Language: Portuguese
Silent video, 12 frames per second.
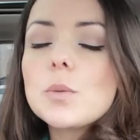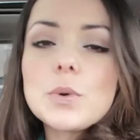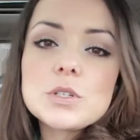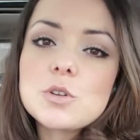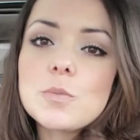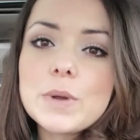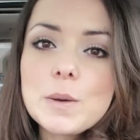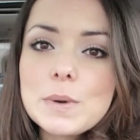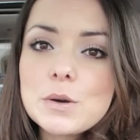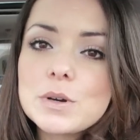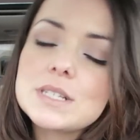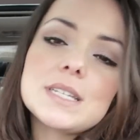Eu posso comprar
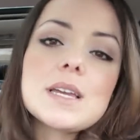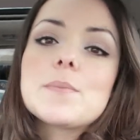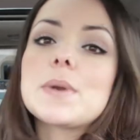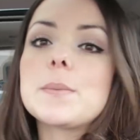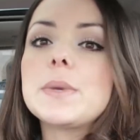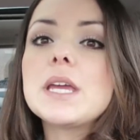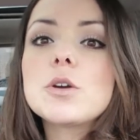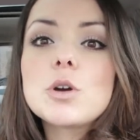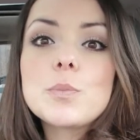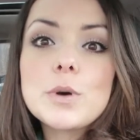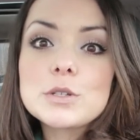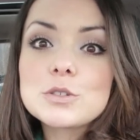uma coisinha para mim ou
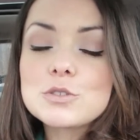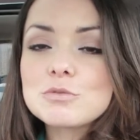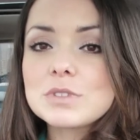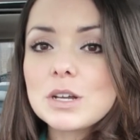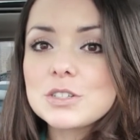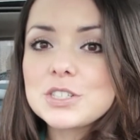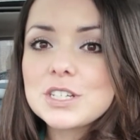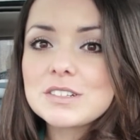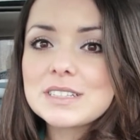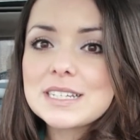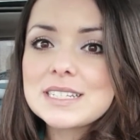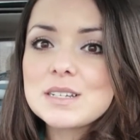eu posso juntar o
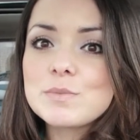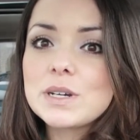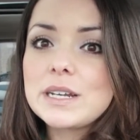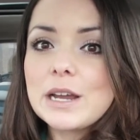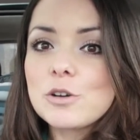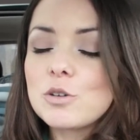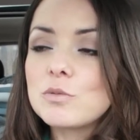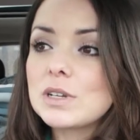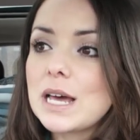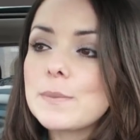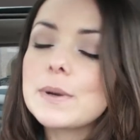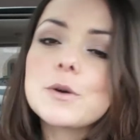dinheiro da semana e
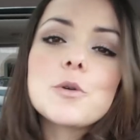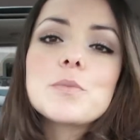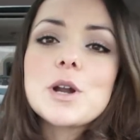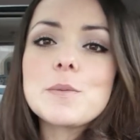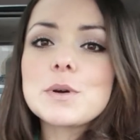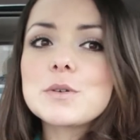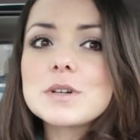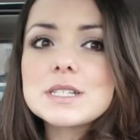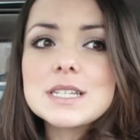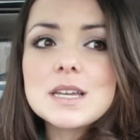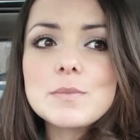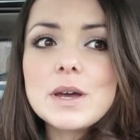acumular para comprar uma coisinha